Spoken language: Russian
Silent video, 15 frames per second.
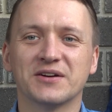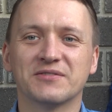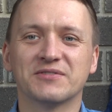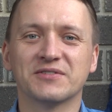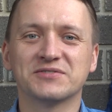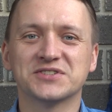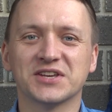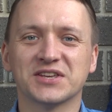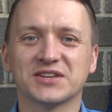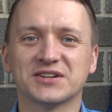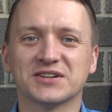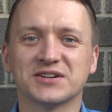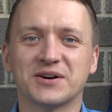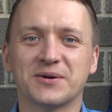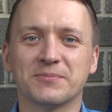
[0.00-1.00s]
во
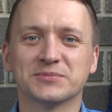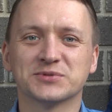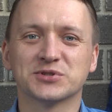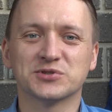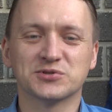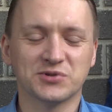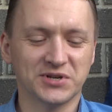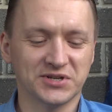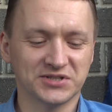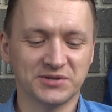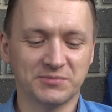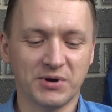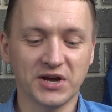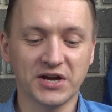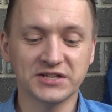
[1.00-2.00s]
всяких эм, сексуальных
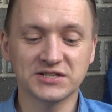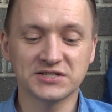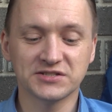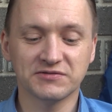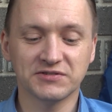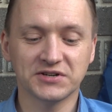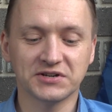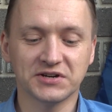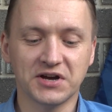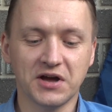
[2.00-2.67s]
домогательствах,